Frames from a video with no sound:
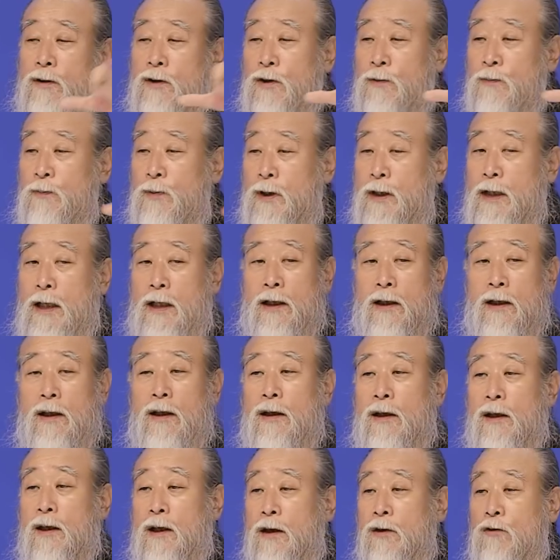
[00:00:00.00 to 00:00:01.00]
전부 다
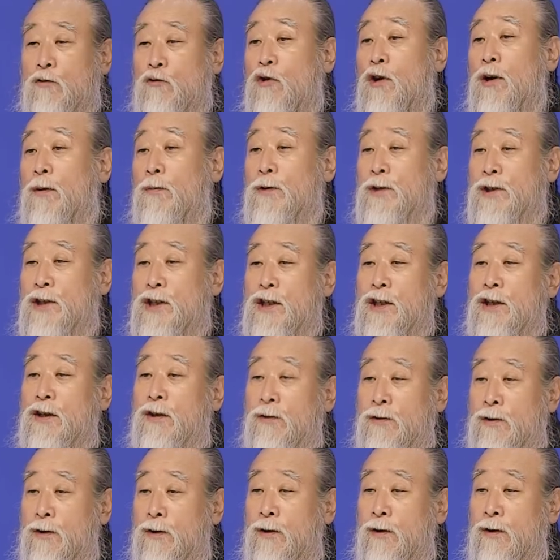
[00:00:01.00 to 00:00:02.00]
이렇게 규합을
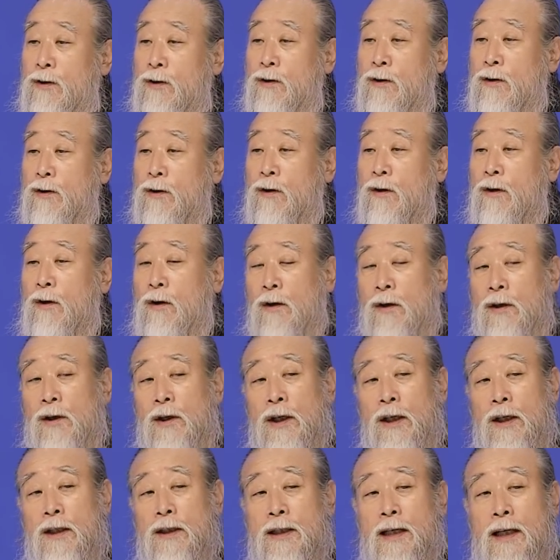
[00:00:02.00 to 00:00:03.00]
시켜서
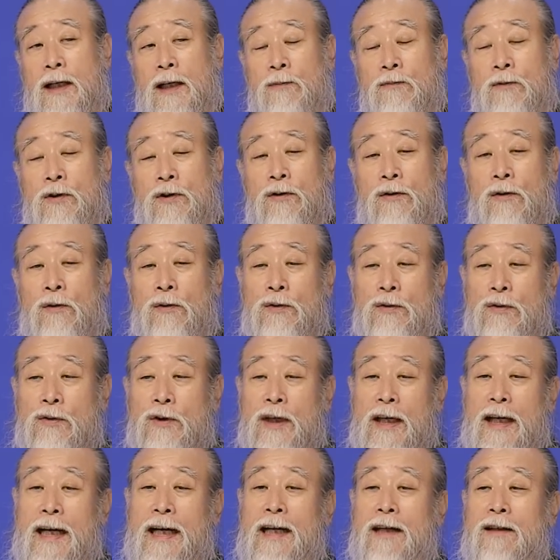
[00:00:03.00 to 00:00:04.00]
이 사람들을
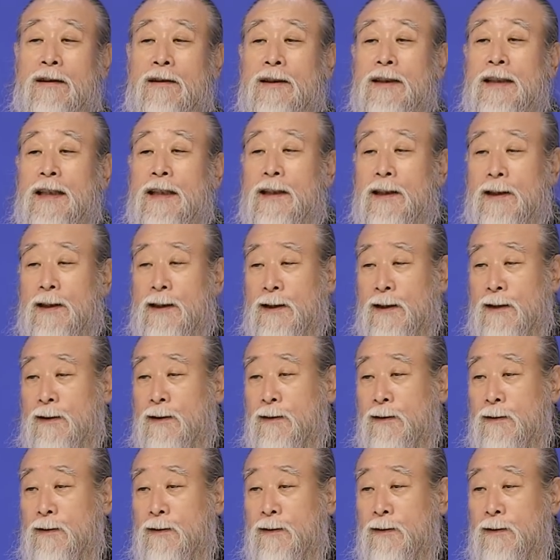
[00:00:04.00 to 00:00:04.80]
어떻게 할 거냐.